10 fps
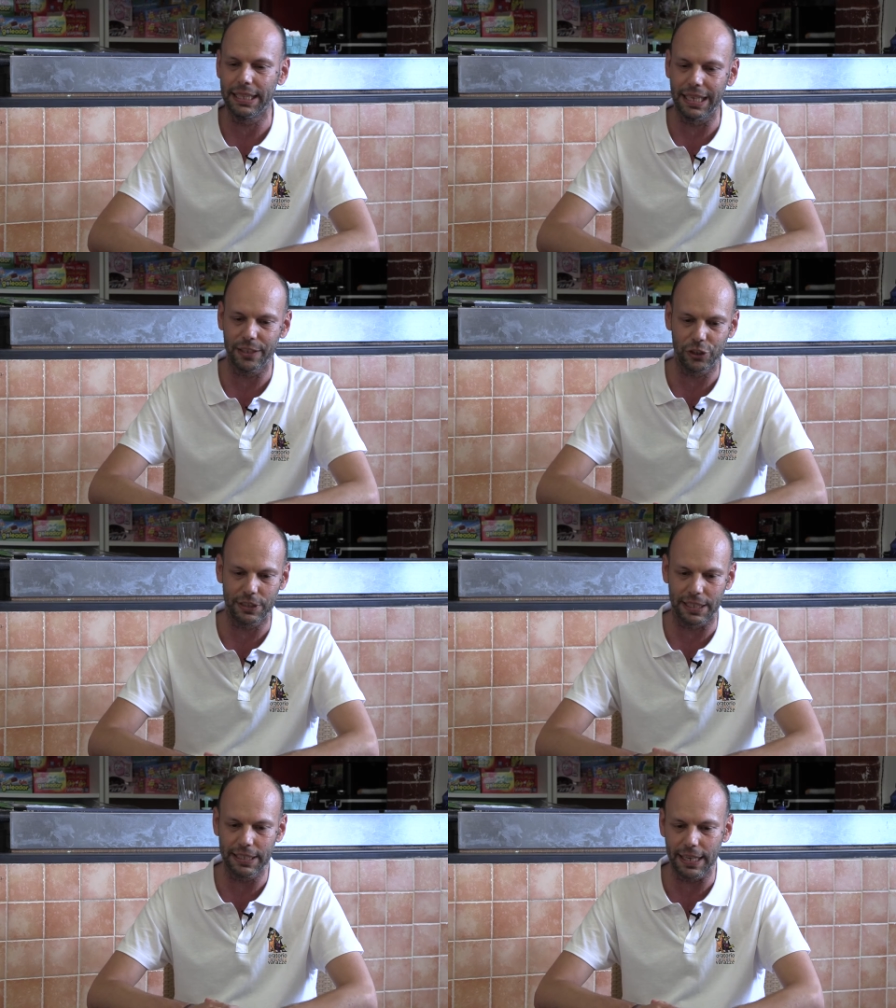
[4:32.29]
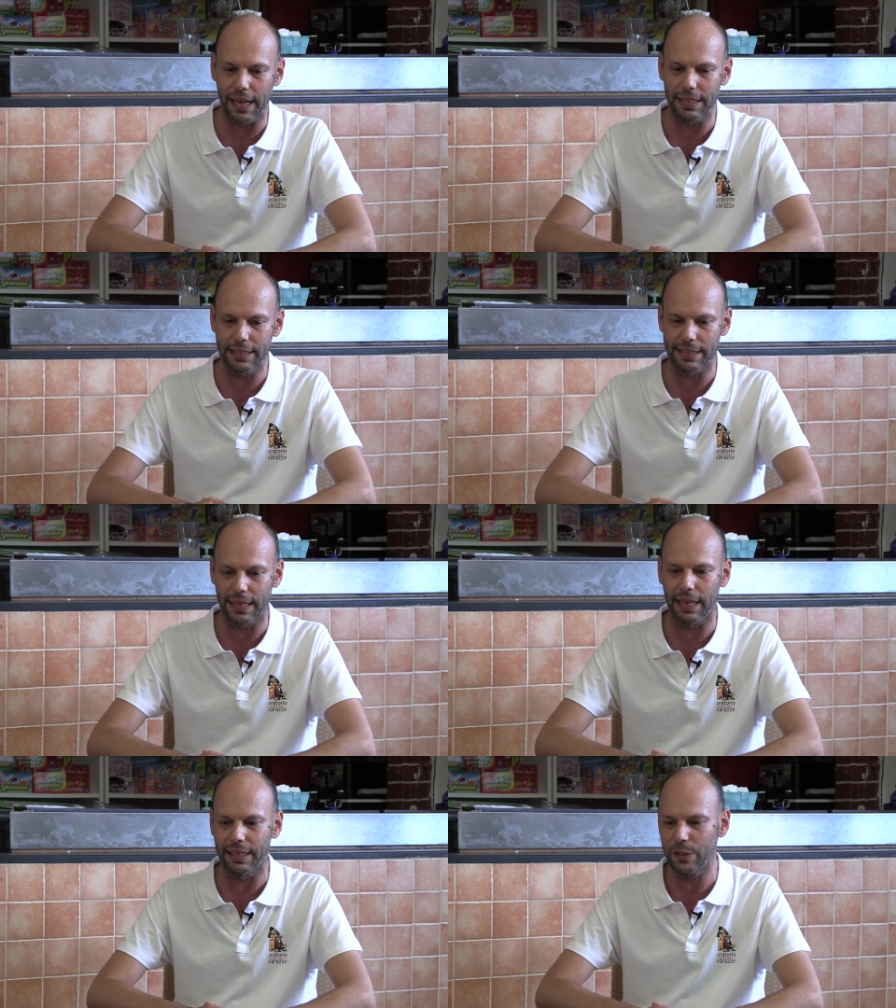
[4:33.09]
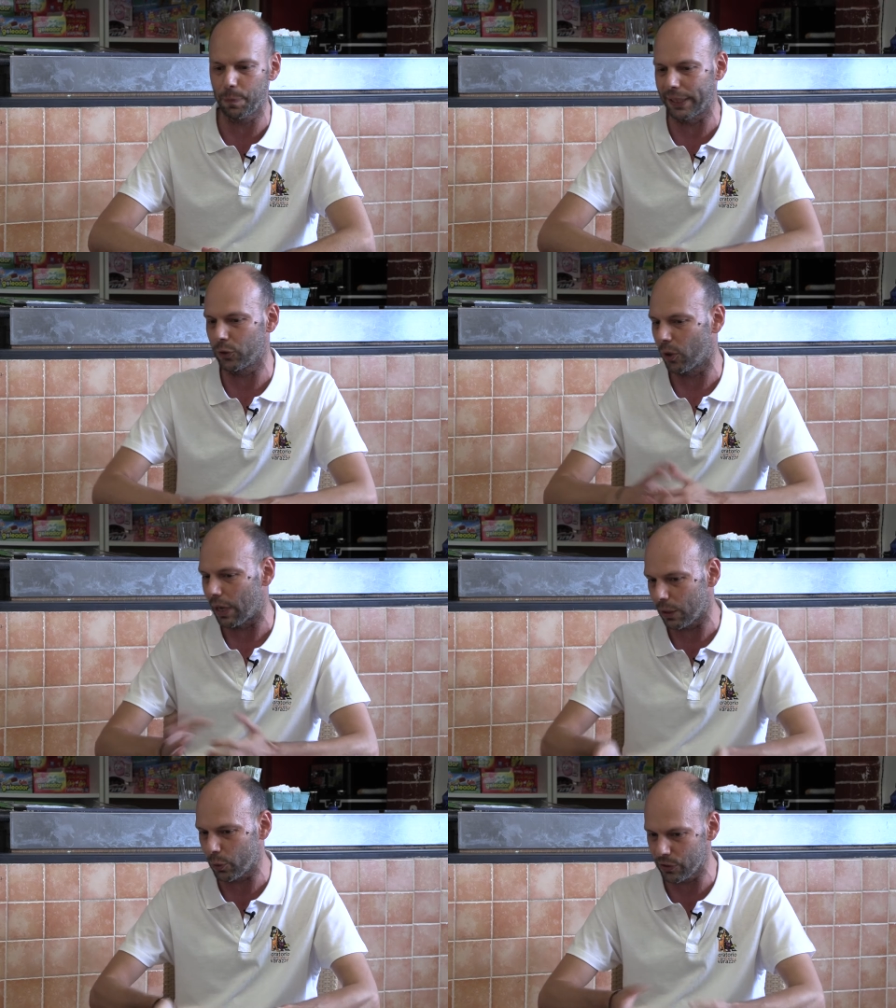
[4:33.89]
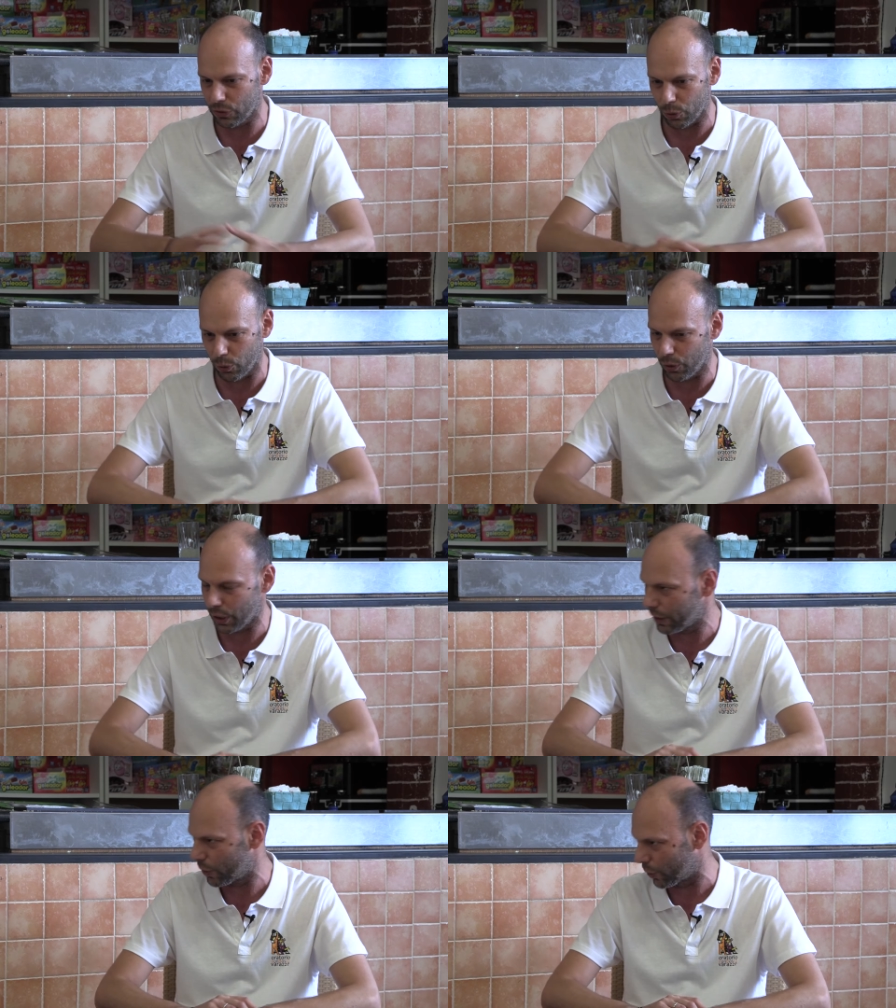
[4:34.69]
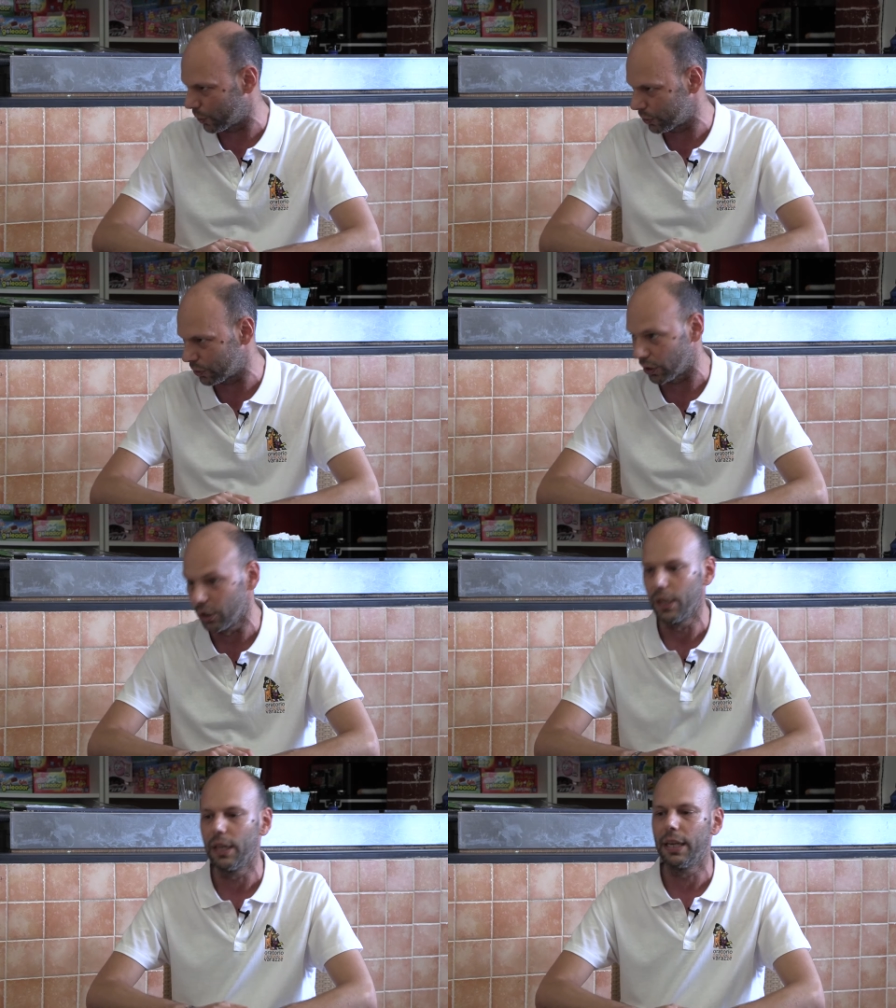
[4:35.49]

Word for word: della cittadinanza rispetto a questo lungo racconto